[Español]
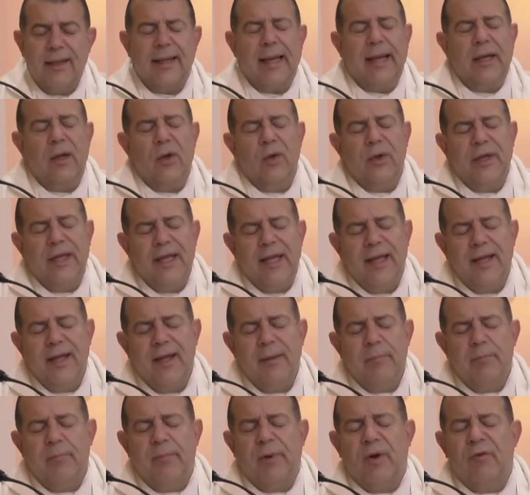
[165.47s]
que lo
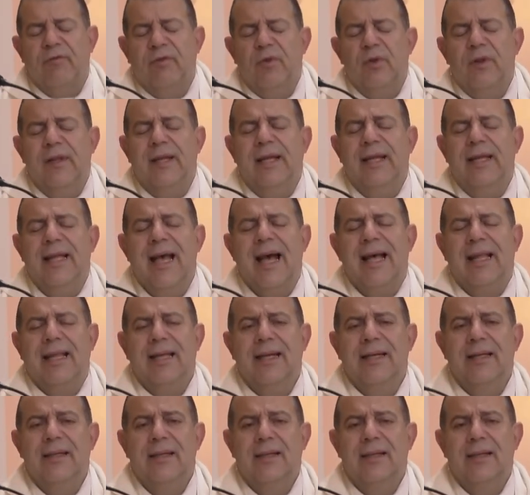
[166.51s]
hiere en profundidad.